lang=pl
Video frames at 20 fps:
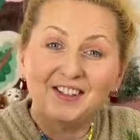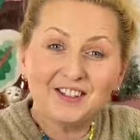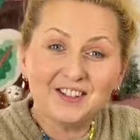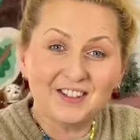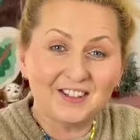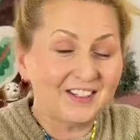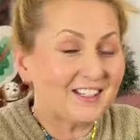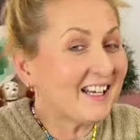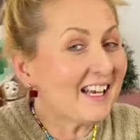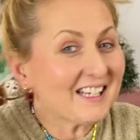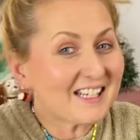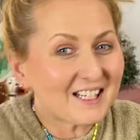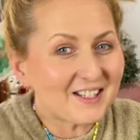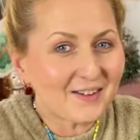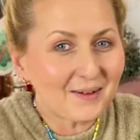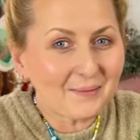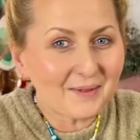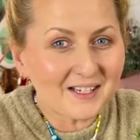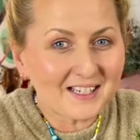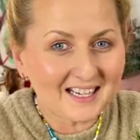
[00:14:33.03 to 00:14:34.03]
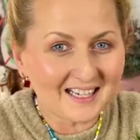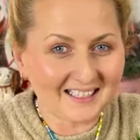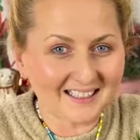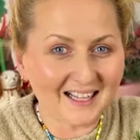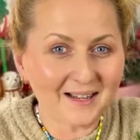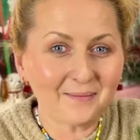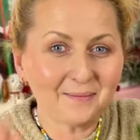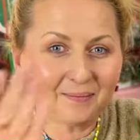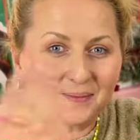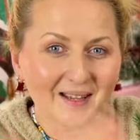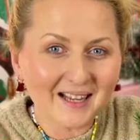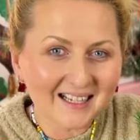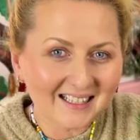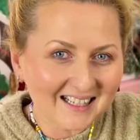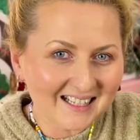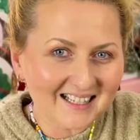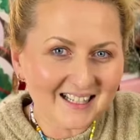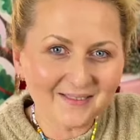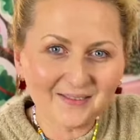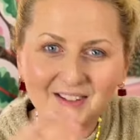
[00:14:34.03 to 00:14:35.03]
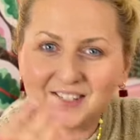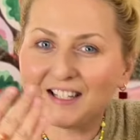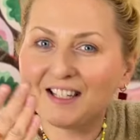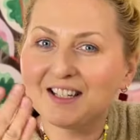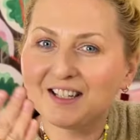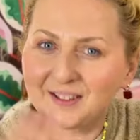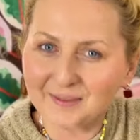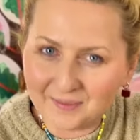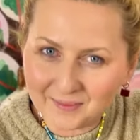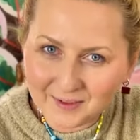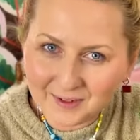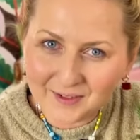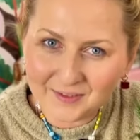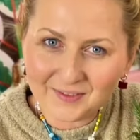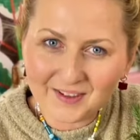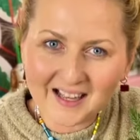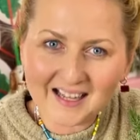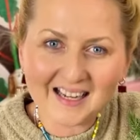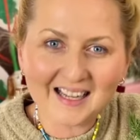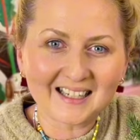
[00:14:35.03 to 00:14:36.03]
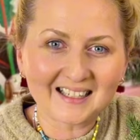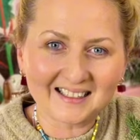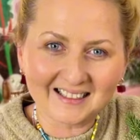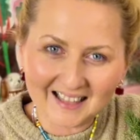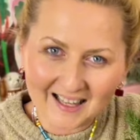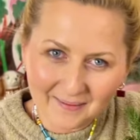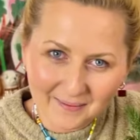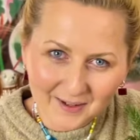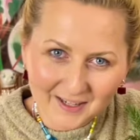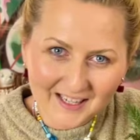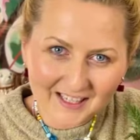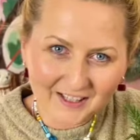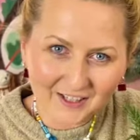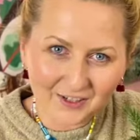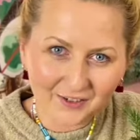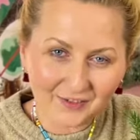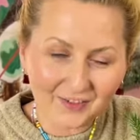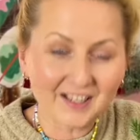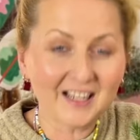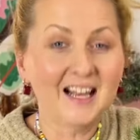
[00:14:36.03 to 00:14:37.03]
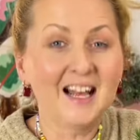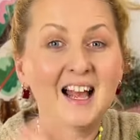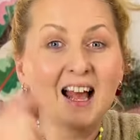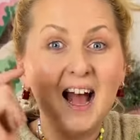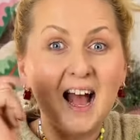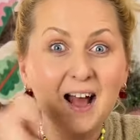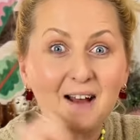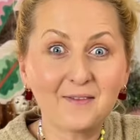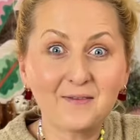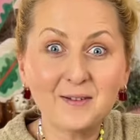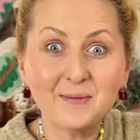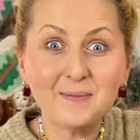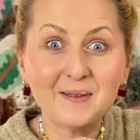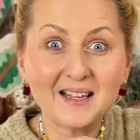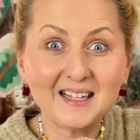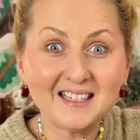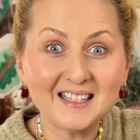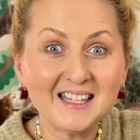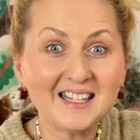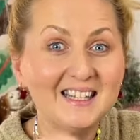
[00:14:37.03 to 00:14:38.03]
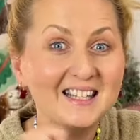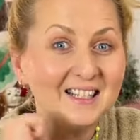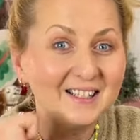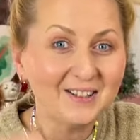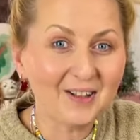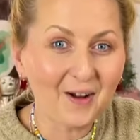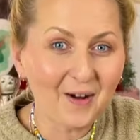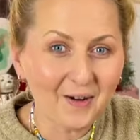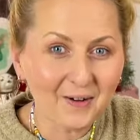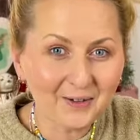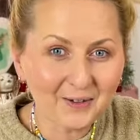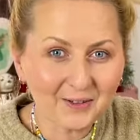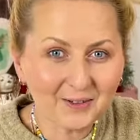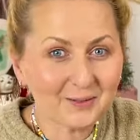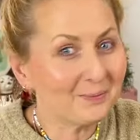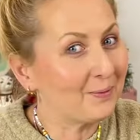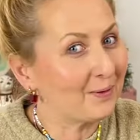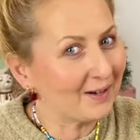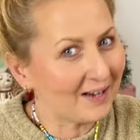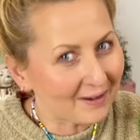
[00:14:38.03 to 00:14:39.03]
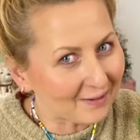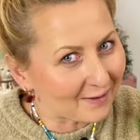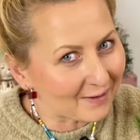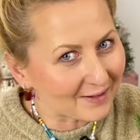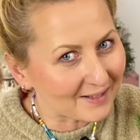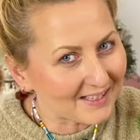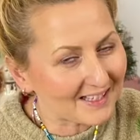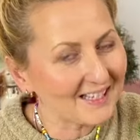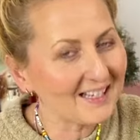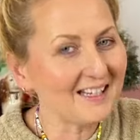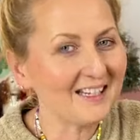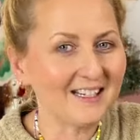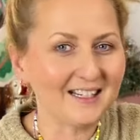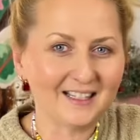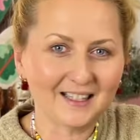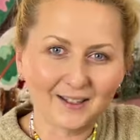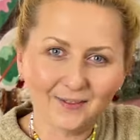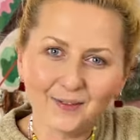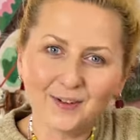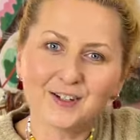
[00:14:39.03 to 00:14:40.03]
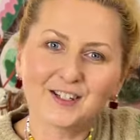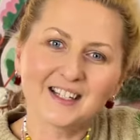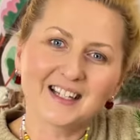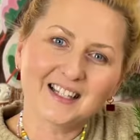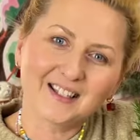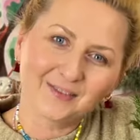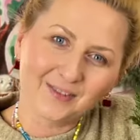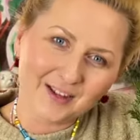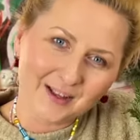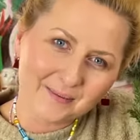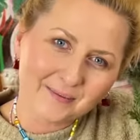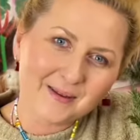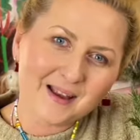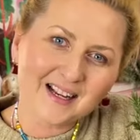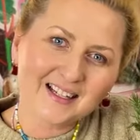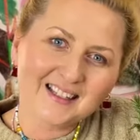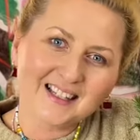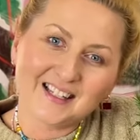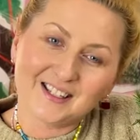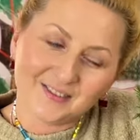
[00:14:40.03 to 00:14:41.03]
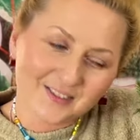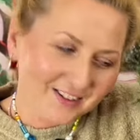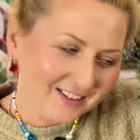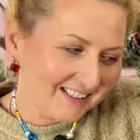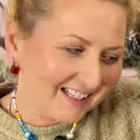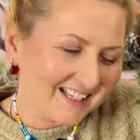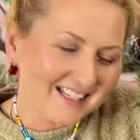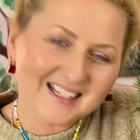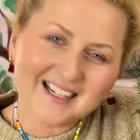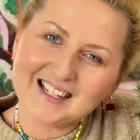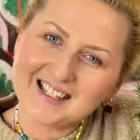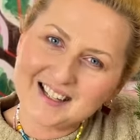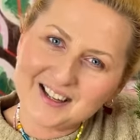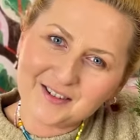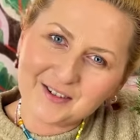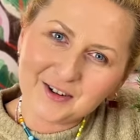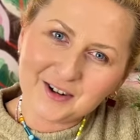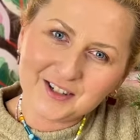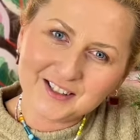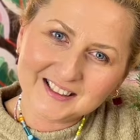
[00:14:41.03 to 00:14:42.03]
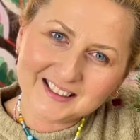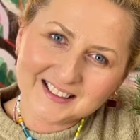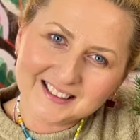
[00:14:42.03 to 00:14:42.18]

To co, ja się z Wami żegnam, biegnę zawiesić mój wianek na moje drzwi, a wy biegnijcie do ogrodu po gałązki i stwórzcie swoje piękne świąteczne dzieło.